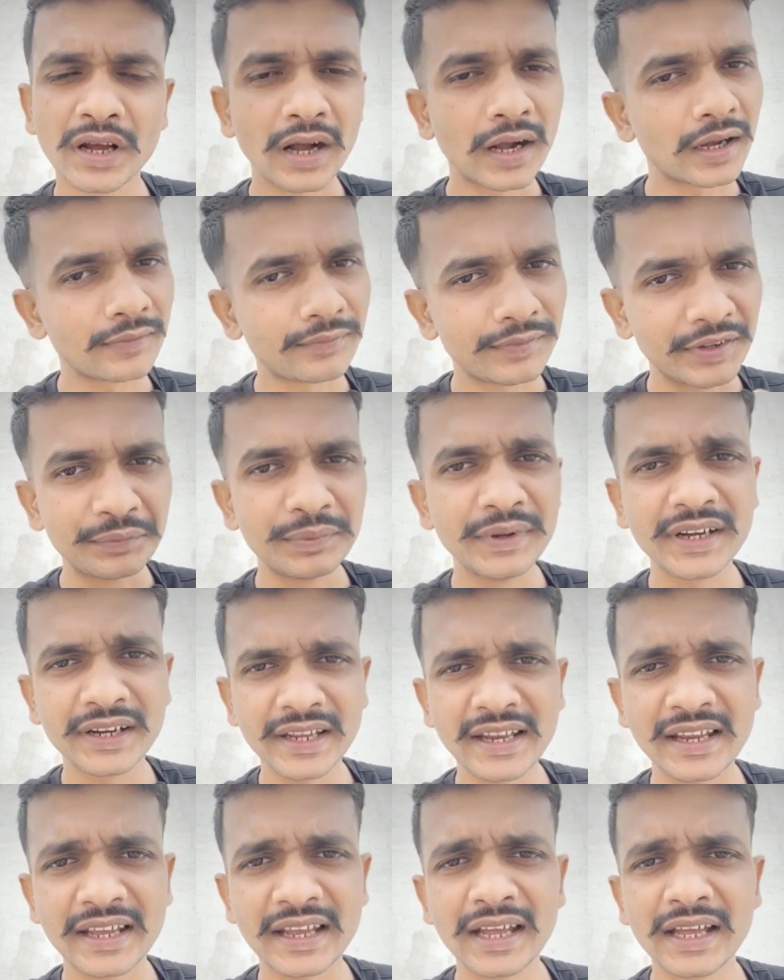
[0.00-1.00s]
अगर फिर भी
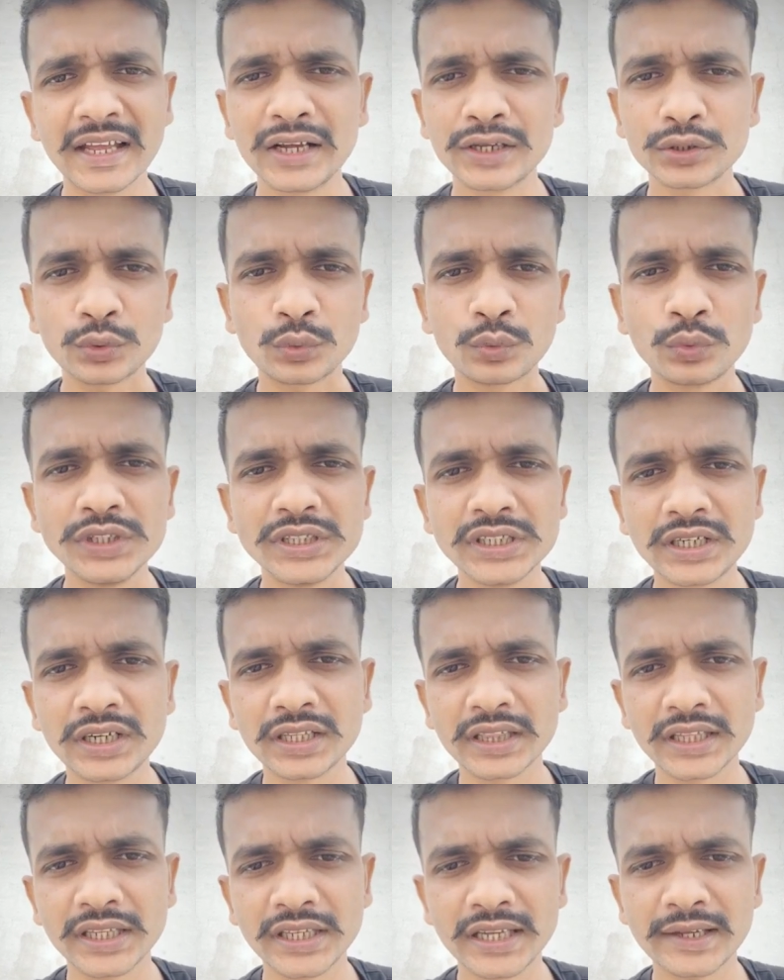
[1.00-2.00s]
नहीं है तो कोई
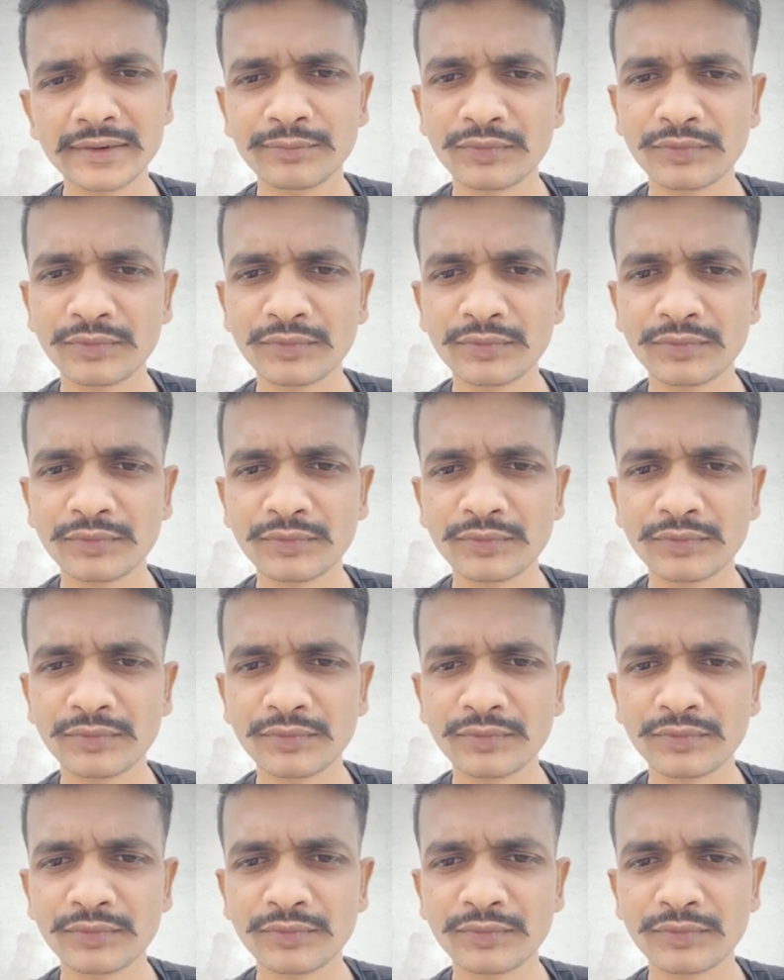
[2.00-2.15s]
दिक्कत नहीं है